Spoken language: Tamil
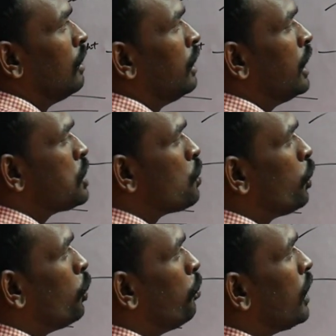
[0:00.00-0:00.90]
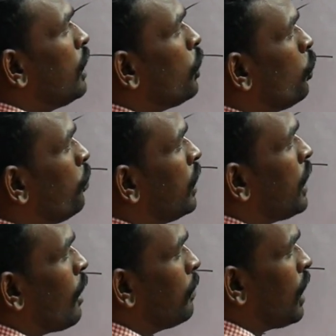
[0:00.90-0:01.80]
த நெக்ஸ்ட் ஒன் நியூமெரிக் நியூமெரிக்
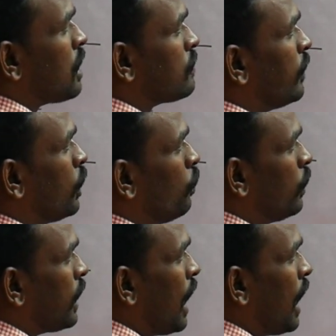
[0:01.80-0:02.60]
கேன் பி கிளாஸிஃபைட் இன்டூ